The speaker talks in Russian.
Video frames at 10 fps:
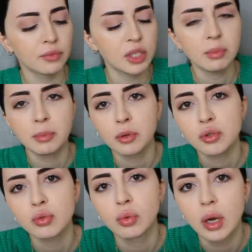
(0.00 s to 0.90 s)
Все бы
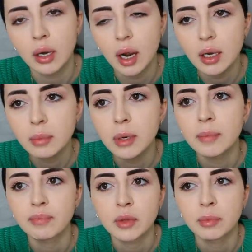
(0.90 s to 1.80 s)
просто угорали
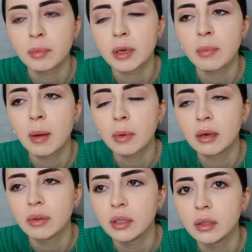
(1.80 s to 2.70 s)
бы. Например, мама
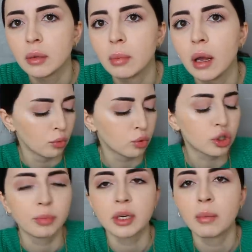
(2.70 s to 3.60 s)
говорила бы,
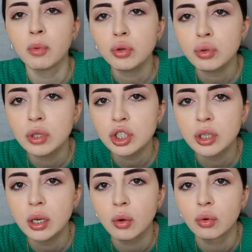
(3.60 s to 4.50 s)
лучше бы работу
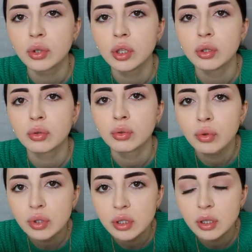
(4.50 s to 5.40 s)
нашла, какой-то
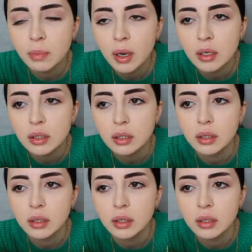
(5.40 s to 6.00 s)
ерундой занимается.